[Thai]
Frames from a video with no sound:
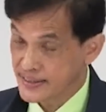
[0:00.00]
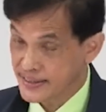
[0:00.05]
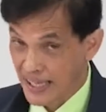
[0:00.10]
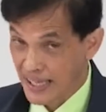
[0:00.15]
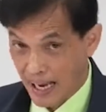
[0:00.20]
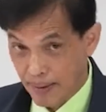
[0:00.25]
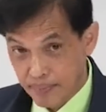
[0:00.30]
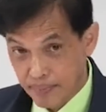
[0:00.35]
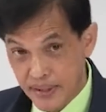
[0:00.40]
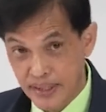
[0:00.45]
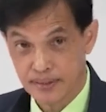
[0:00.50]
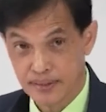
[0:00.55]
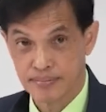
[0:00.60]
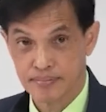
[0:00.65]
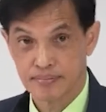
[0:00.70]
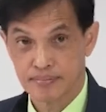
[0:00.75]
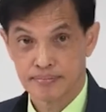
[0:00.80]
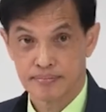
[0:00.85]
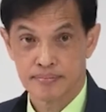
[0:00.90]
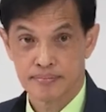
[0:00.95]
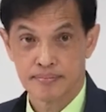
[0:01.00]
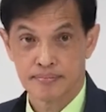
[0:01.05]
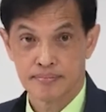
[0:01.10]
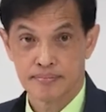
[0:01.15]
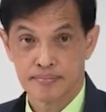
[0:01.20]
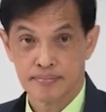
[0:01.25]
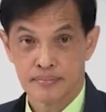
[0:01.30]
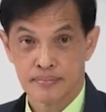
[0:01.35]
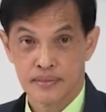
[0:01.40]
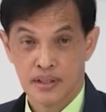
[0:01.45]
สามหนึ่ง
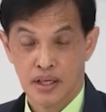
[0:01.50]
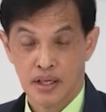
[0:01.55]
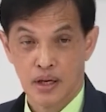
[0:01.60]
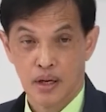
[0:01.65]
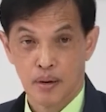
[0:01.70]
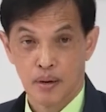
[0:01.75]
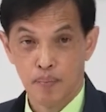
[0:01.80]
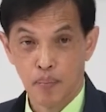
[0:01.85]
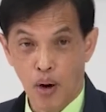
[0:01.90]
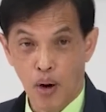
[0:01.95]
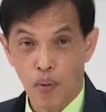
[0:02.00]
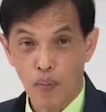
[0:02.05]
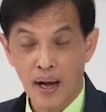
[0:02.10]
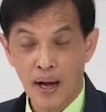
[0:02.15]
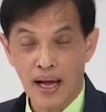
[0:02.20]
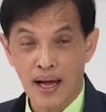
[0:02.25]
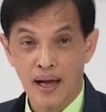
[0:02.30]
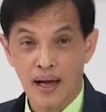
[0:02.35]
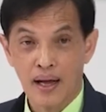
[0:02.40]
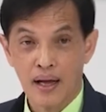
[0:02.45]
บอกว่า